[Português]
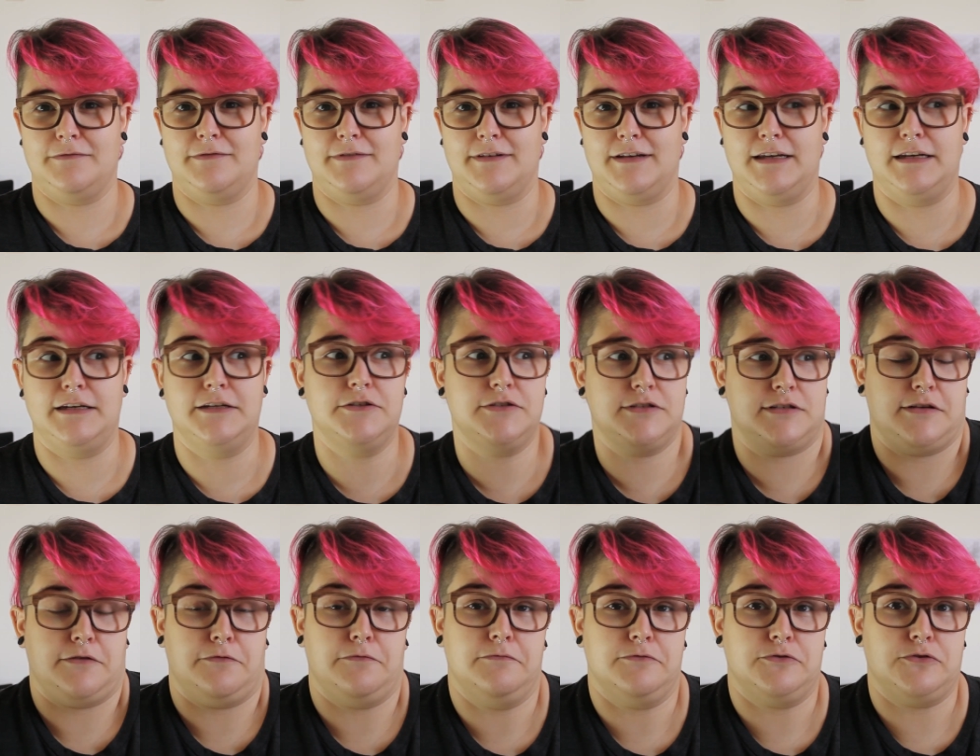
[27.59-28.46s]
Eles
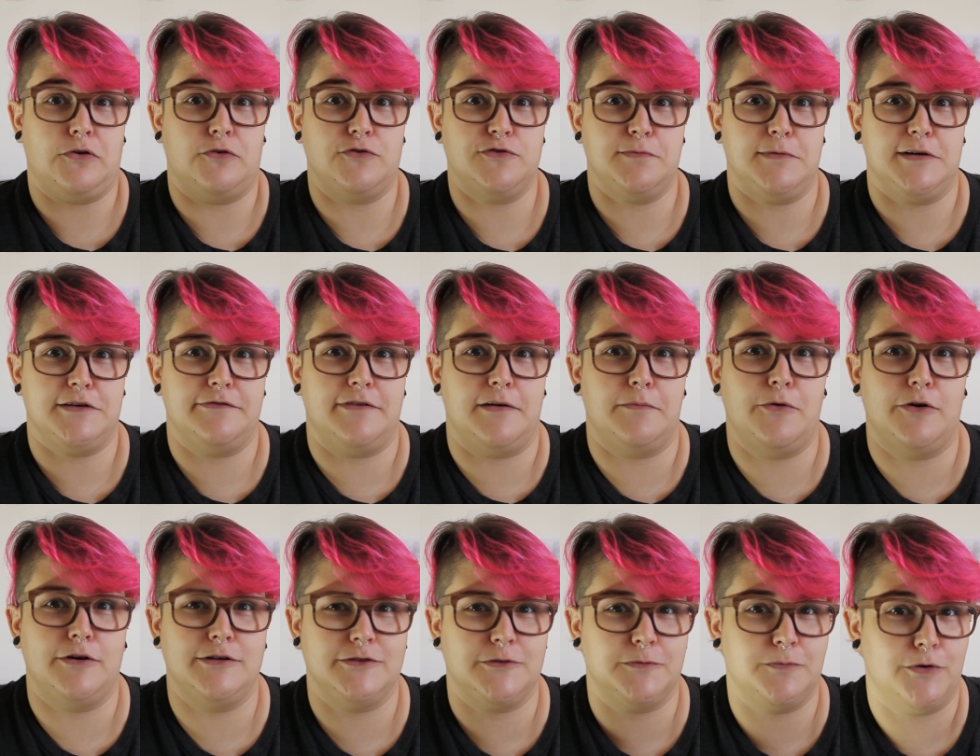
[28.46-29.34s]
são só os mais
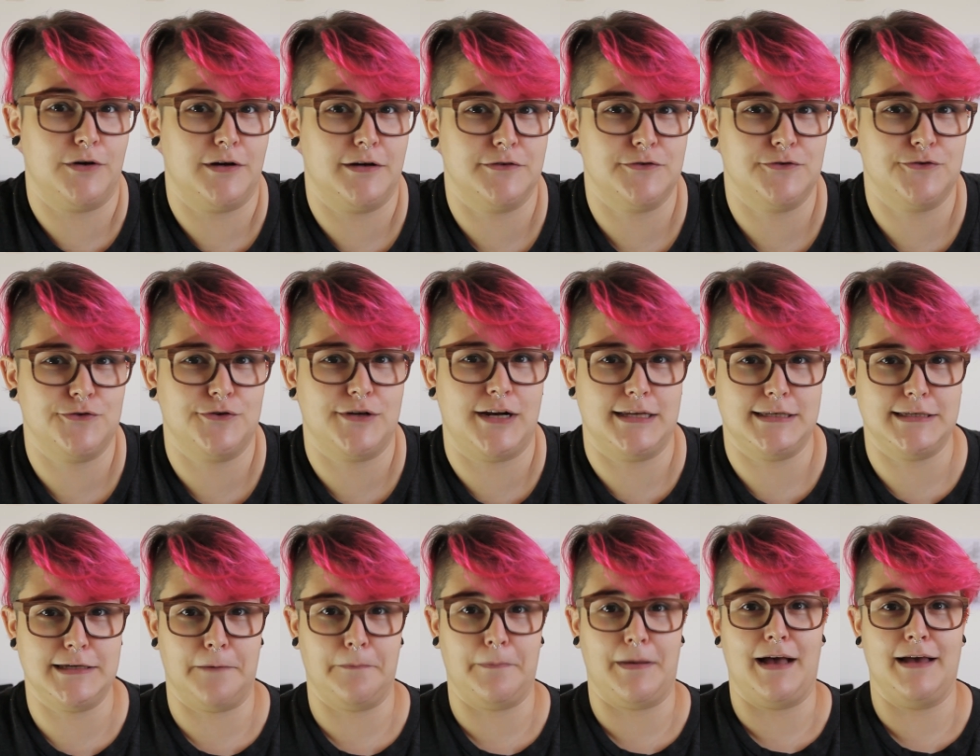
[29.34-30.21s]
famosos por causa do
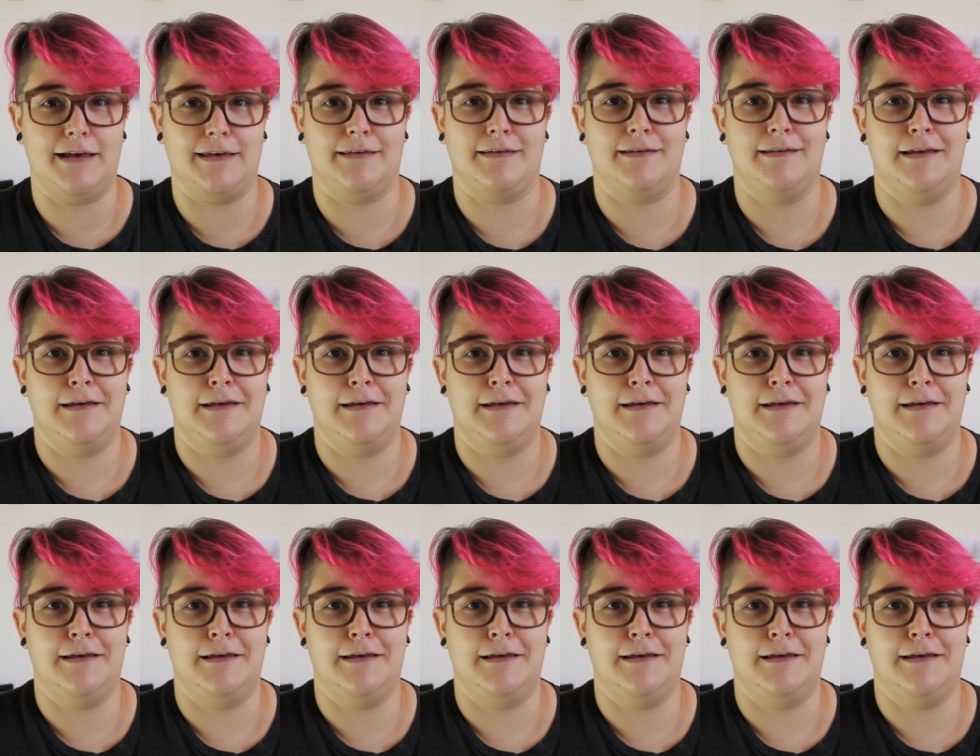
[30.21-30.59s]
Jurassic Park.